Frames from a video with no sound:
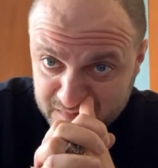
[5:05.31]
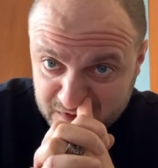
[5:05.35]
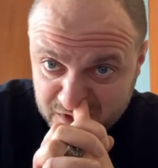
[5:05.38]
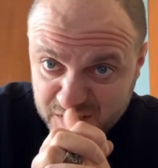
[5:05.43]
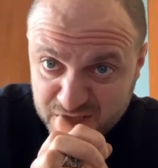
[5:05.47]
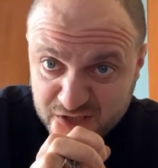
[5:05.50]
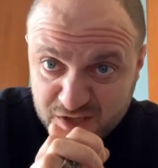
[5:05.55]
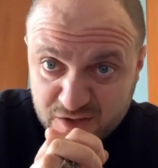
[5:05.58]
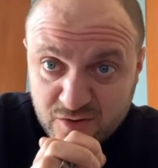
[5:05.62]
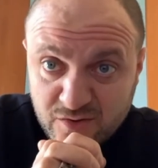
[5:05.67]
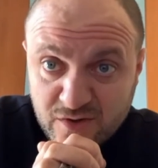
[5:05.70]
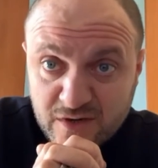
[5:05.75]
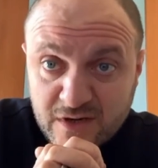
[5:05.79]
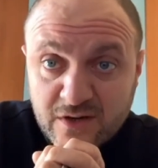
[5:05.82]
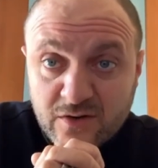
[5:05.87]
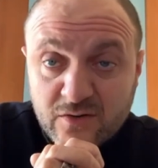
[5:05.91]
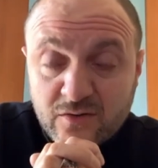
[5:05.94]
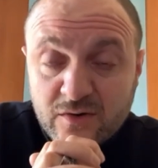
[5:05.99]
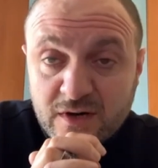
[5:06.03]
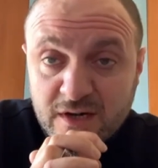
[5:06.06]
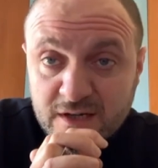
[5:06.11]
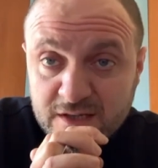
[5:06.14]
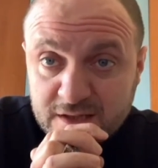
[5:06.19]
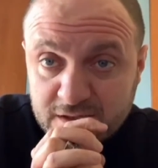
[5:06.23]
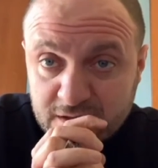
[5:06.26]
circolano
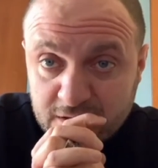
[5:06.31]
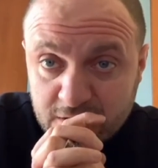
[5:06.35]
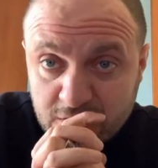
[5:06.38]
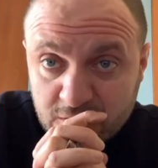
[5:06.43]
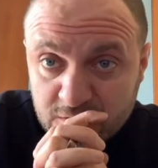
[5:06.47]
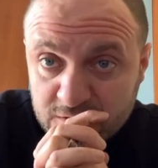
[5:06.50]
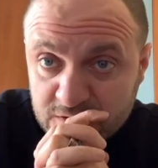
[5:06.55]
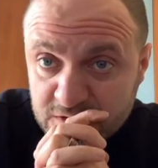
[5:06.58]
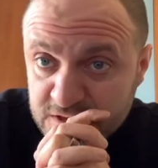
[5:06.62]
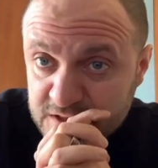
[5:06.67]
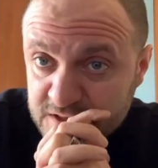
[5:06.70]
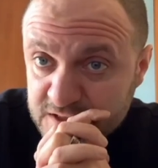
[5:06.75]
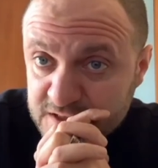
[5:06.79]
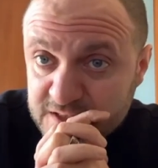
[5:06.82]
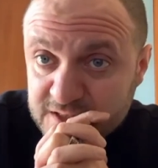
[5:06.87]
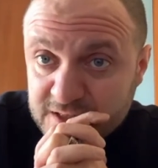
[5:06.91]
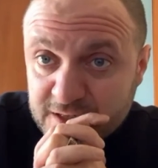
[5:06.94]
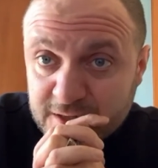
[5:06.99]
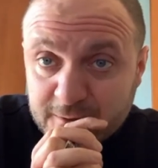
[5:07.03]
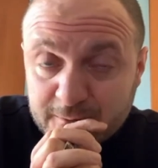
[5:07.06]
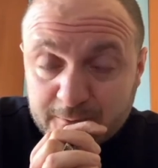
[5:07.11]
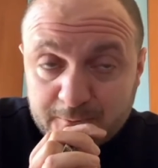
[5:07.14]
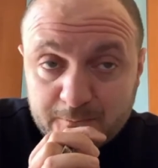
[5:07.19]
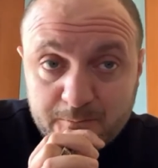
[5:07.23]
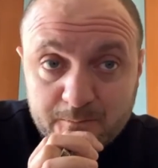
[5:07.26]
ancora altre
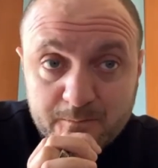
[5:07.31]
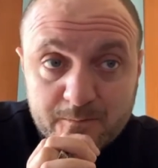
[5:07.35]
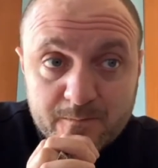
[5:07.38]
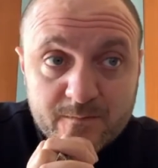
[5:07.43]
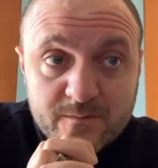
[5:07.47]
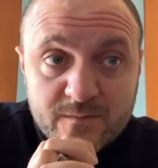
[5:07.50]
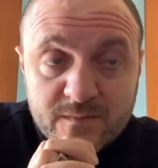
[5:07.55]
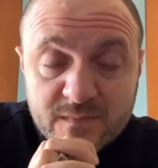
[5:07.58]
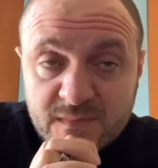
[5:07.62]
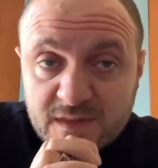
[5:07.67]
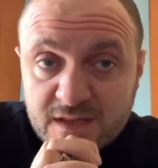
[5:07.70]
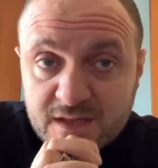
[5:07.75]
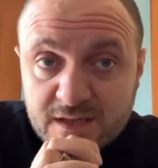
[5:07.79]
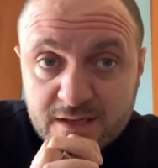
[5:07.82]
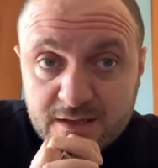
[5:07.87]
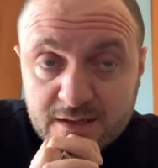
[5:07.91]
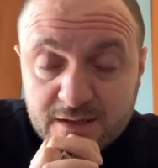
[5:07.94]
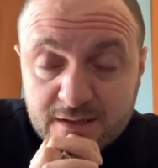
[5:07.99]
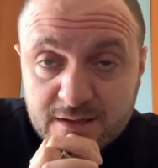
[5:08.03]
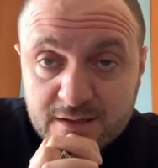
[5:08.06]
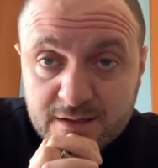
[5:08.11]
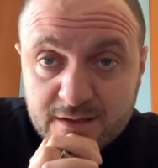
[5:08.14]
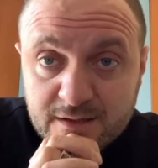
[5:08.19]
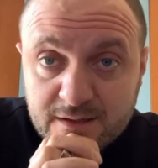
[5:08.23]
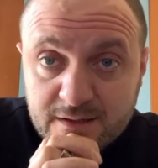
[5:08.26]
notizie eh,
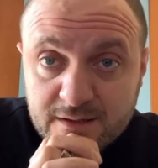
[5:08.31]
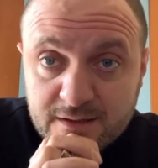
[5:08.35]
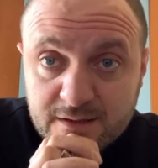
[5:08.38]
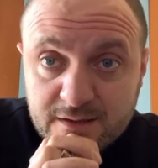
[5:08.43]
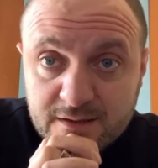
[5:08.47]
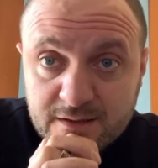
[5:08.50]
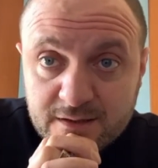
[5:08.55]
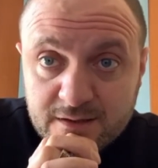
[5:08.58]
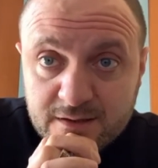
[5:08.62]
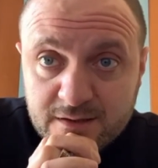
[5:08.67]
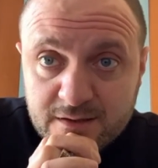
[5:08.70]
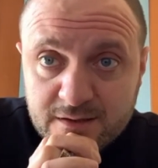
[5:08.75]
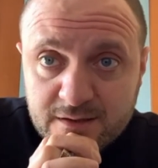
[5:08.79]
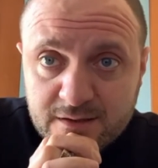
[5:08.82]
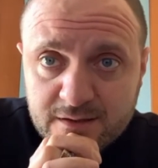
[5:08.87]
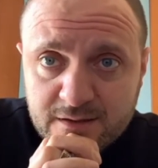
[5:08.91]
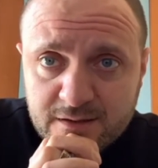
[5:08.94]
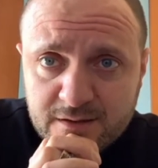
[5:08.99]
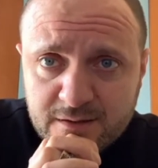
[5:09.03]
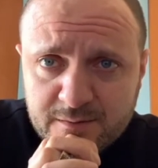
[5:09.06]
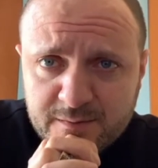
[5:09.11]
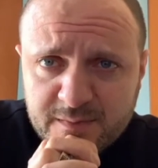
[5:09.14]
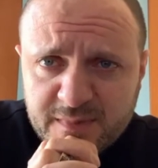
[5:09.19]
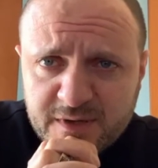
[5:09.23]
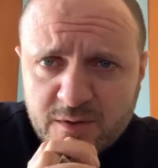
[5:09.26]

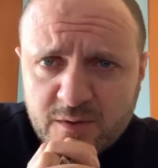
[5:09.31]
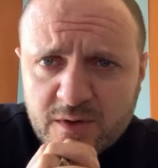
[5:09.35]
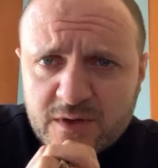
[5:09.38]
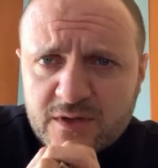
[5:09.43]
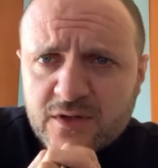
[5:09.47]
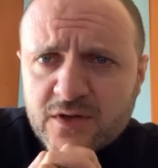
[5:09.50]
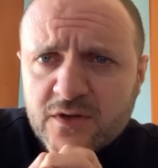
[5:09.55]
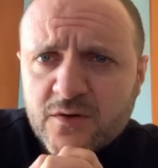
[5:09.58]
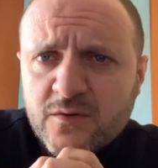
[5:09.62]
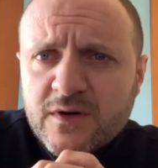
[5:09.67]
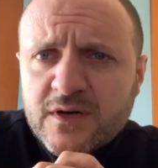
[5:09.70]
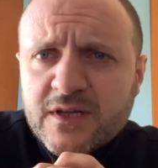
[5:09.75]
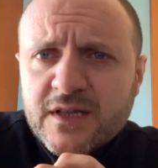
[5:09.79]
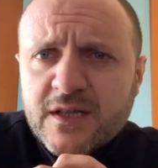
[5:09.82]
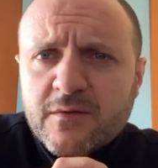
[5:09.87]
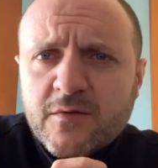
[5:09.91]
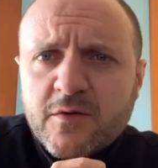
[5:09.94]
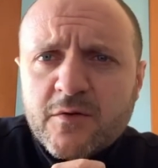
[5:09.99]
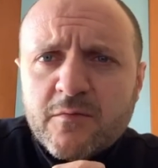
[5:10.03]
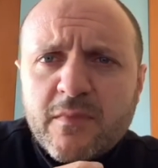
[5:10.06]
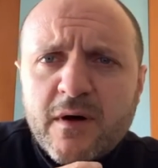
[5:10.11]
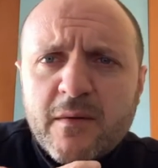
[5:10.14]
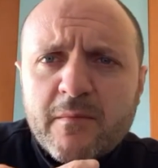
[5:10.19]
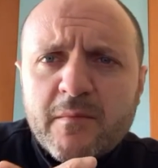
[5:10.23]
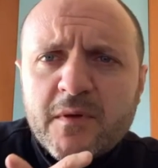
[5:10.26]
per quanto riguarda
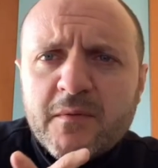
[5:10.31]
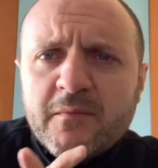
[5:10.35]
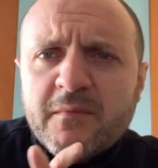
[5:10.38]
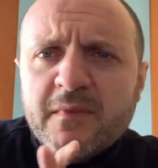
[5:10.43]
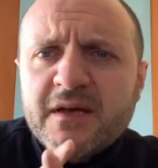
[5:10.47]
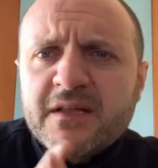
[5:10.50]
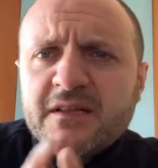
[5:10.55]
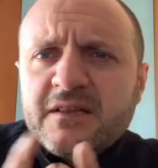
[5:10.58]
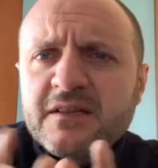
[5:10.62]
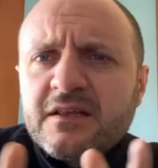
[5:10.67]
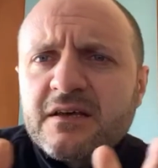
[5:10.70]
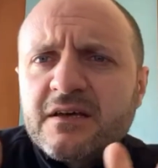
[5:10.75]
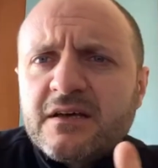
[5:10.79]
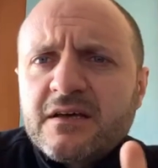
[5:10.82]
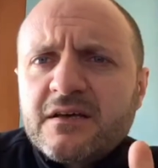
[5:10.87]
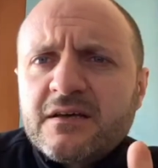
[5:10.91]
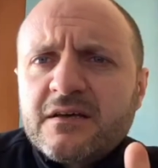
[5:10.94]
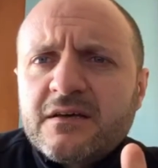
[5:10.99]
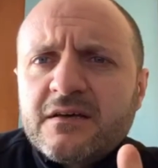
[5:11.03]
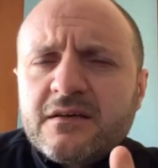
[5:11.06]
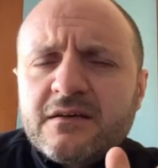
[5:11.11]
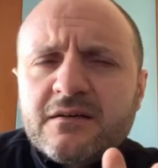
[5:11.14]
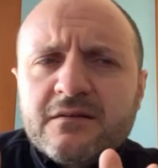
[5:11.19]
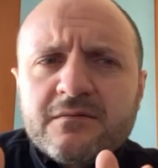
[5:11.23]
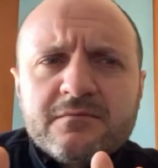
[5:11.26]
probabilmente
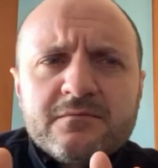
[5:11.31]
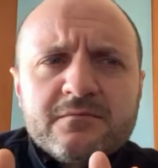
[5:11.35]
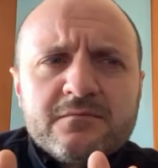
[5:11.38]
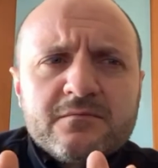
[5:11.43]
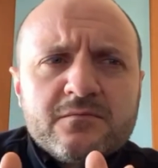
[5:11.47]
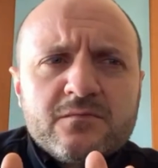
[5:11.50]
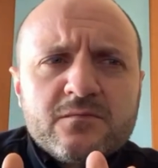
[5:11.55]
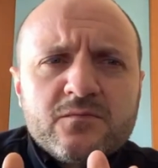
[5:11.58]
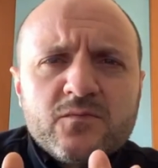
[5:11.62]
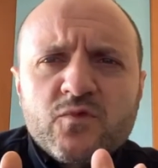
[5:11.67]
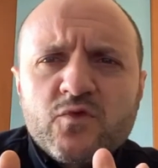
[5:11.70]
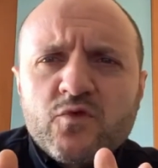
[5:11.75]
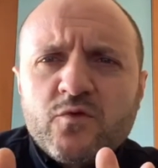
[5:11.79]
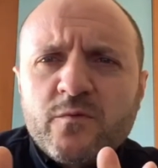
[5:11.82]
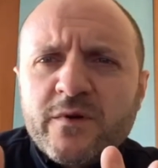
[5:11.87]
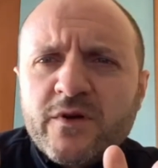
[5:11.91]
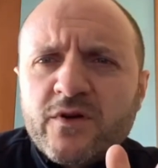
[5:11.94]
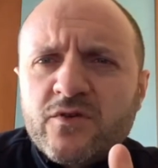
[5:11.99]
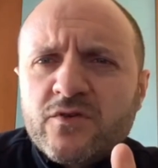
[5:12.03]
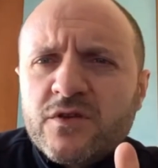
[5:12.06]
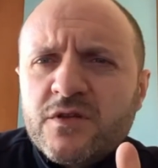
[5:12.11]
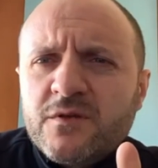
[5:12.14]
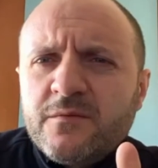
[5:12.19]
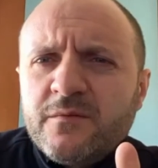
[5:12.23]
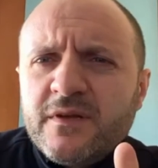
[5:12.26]
un
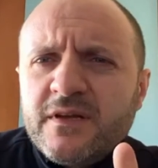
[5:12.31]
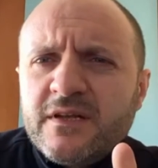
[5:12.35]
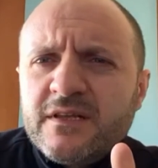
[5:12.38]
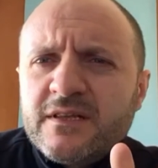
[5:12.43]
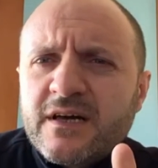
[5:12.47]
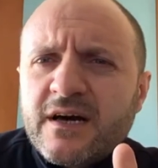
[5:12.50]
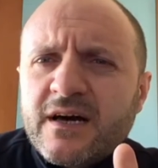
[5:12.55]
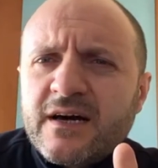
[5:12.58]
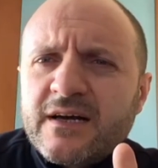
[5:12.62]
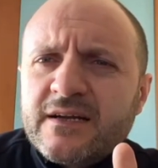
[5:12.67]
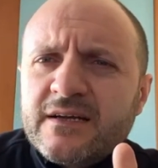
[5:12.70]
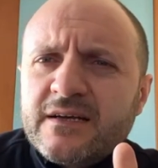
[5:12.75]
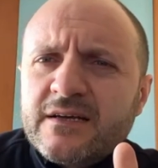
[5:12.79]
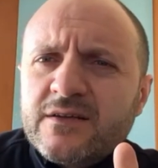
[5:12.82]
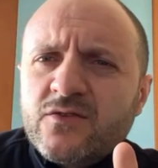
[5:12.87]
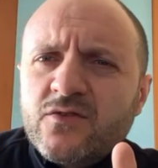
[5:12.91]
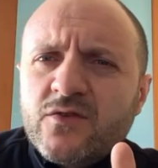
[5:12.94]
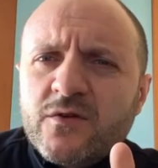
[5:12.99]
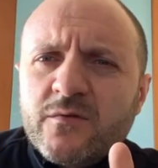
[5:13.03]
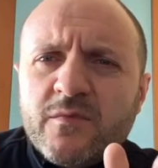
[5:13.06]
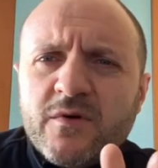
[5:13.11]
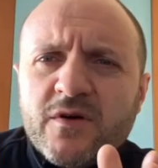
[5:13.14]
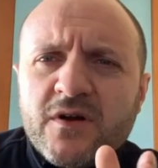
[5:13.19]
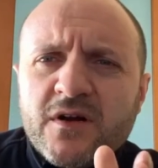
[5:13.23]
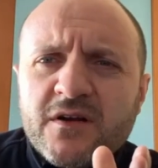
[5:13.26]
numero di militari che
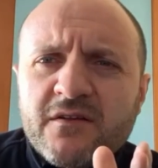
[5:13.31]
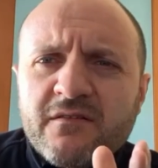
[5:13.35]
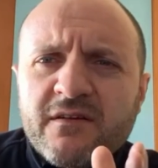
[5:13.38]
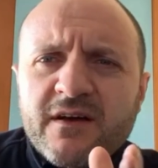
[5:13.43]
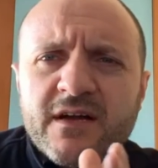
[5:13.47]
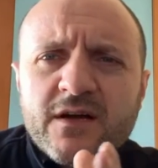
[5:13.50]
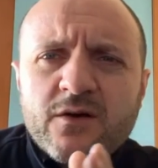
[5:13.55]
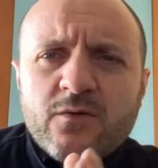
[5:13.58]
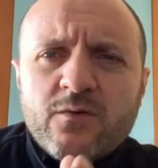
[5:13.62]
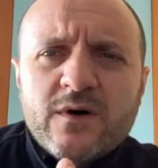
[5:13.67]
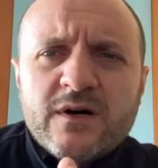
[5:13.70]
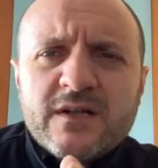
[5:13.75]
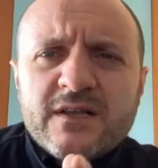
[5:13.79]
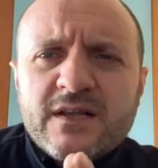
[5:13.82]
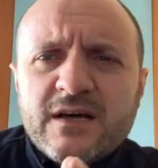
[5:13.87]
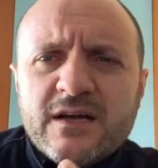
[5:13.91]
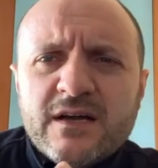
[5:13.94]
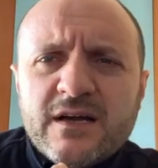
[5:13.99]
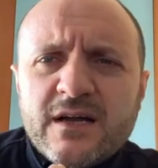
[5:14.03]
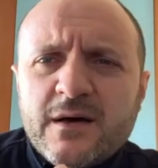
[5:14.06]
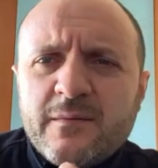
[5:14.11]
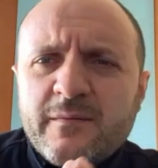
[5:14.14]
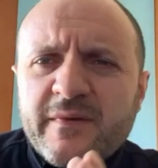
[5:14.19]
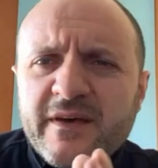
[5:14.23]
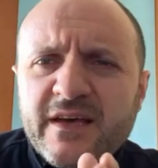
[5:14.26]
dovrebbero arrivare qua
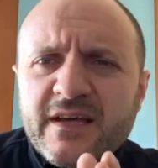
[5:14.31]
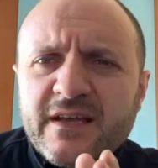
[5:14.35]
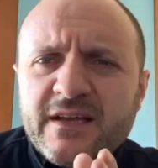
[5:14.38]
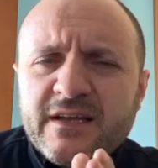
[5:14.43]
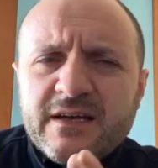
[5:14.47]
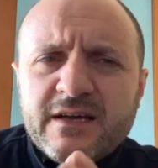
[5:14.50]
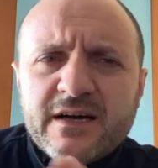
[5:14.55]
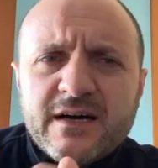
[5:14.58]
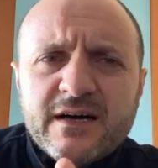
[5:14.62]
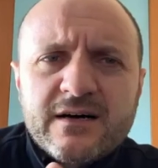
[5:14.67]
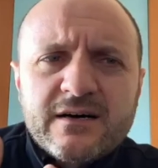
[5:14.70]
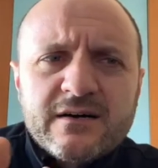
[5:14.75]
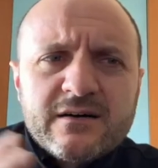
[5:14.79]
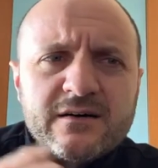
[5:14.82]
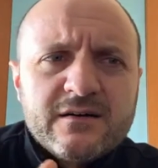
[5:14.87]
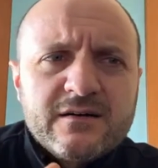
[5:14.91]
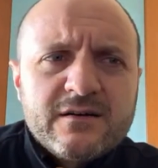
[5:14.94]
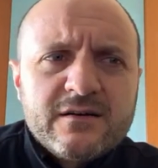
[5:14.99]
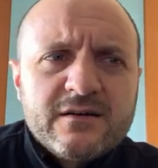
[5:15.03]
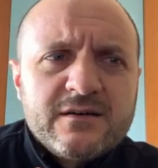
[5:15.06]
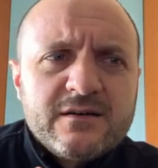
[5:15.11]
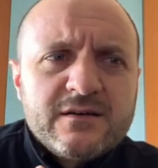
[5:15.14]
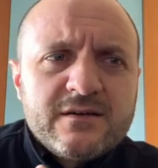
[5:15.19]
dall'America,